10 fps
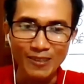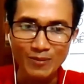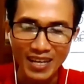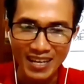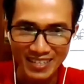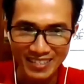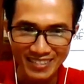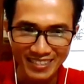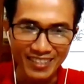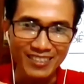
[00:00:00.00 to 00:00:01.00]
để chúng ta
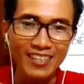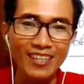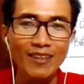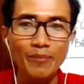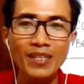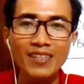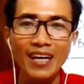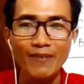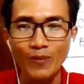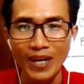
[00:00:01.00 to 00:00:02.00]
tự tin để chúng ta bước
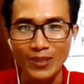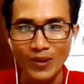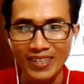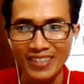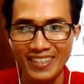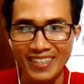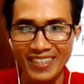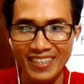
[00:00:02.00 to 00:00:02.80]
ra vùng an toàn